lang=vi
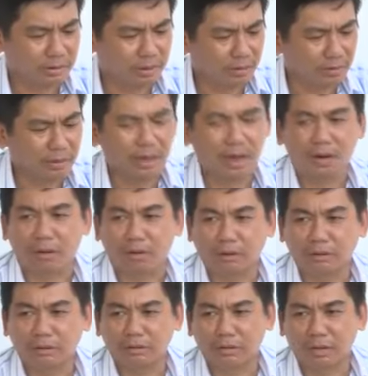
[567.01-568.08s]
trong cái giai
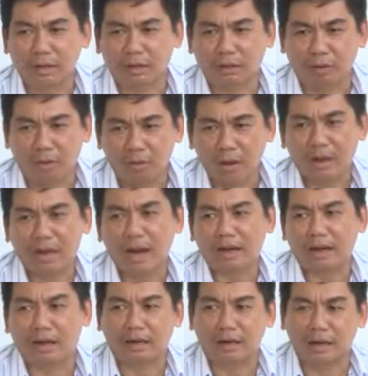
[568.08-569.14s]
đoạn là trổ lác
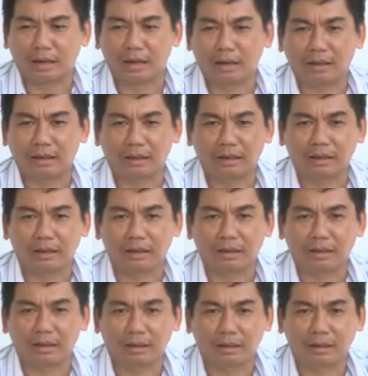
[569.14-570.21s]
đác này là là
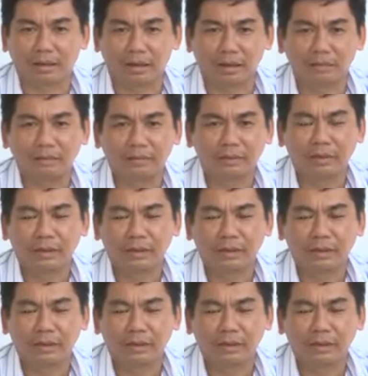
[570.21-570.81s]
là thời điểm